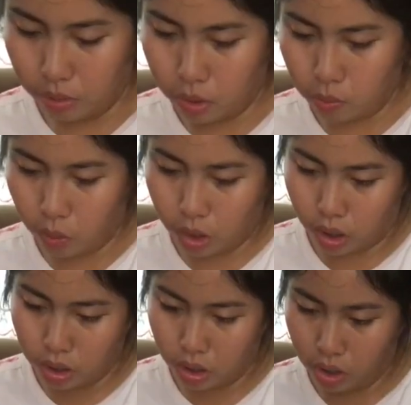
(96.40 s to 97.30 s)
mas mura
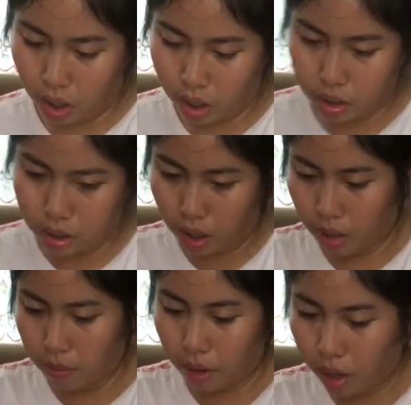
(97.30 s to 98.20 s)
kasi siya kaysa sa
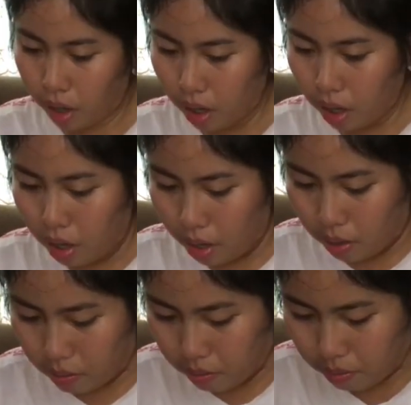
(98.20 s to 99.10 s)
iba.
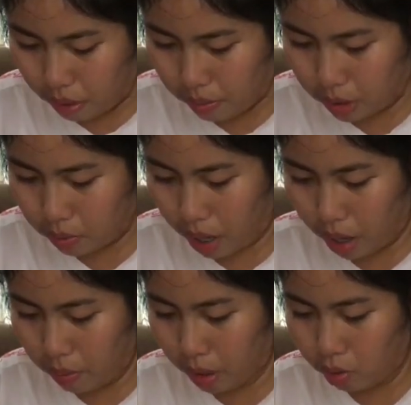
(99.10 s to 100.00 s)
May mas
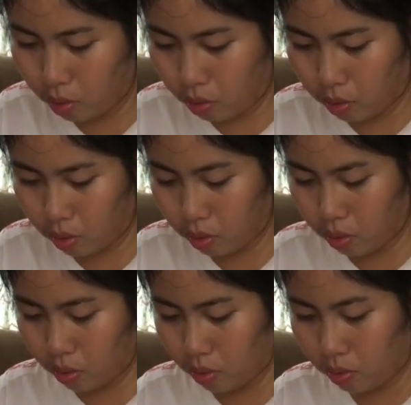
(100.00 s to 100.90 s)
mahal pero
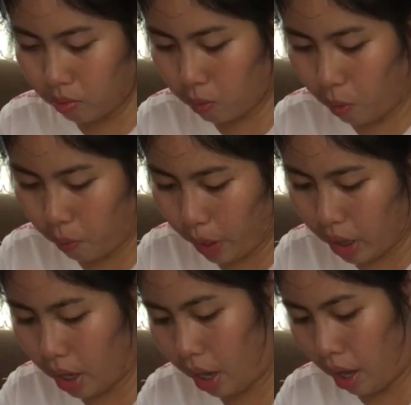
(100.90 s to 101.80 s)
kung
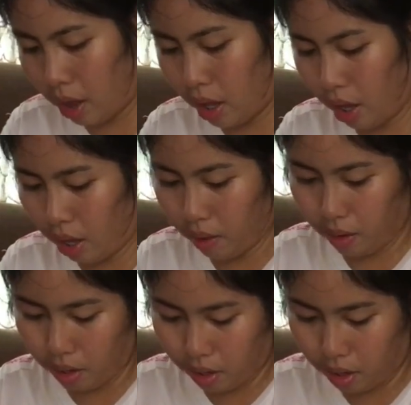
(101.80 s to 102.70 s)
pwede na eh di
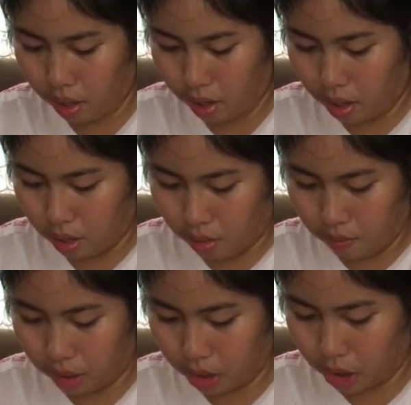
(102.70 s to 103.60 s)

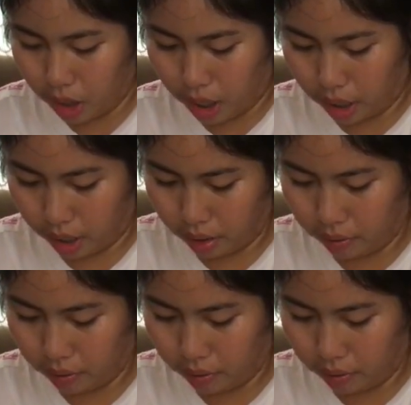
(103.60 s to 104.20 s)
pagtsagahan.